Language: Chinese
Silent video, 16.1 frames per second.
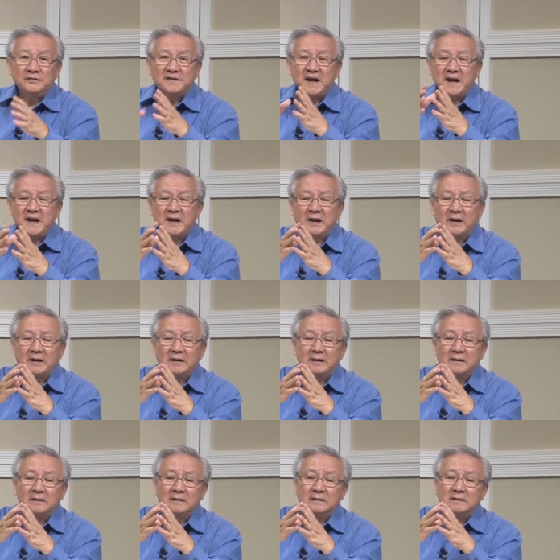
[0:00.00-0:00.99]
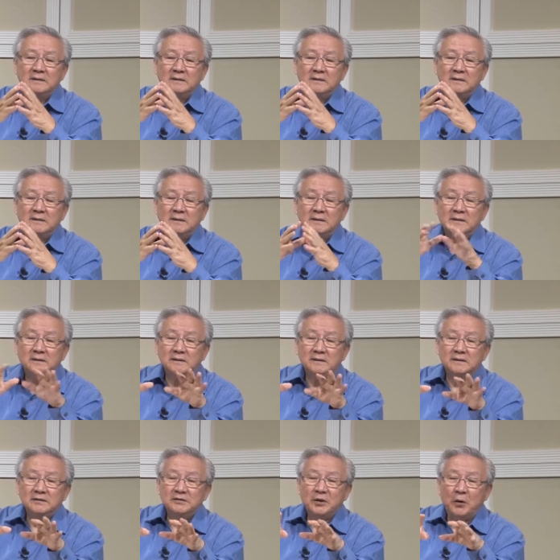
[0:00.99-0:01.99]
在一个
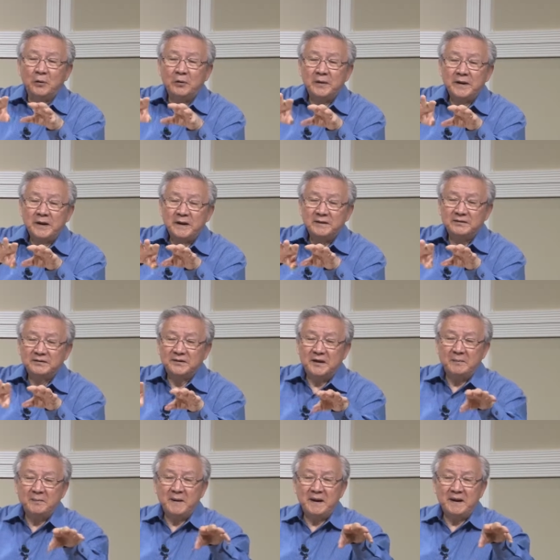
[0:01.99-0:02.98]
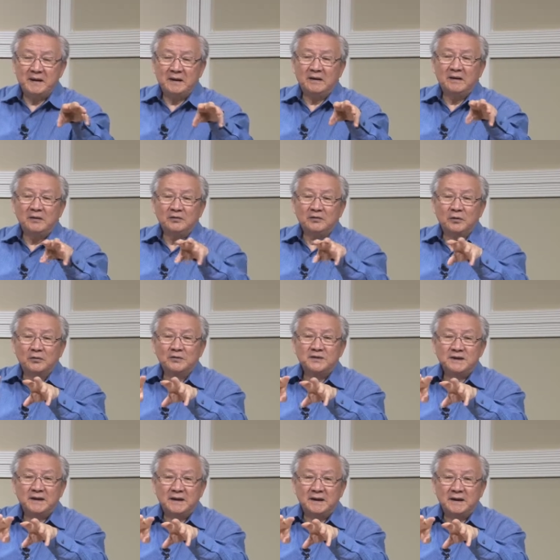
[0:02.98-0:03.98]
同一个层面的东
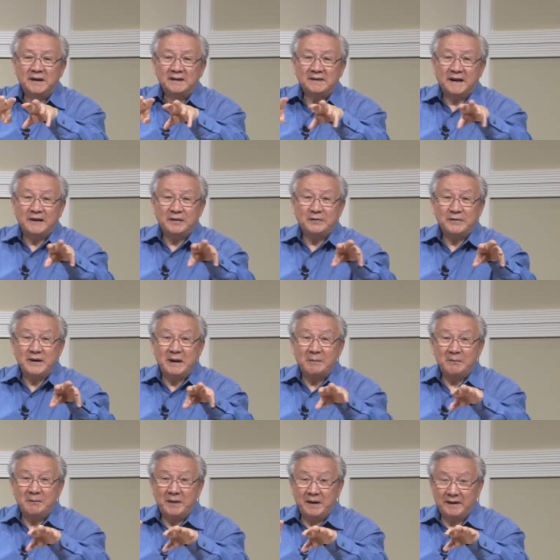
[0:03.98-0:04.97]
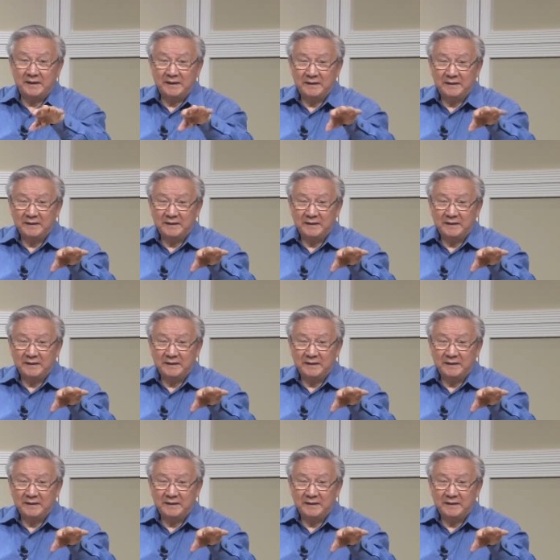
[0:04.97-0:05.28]
西呢，它有演变。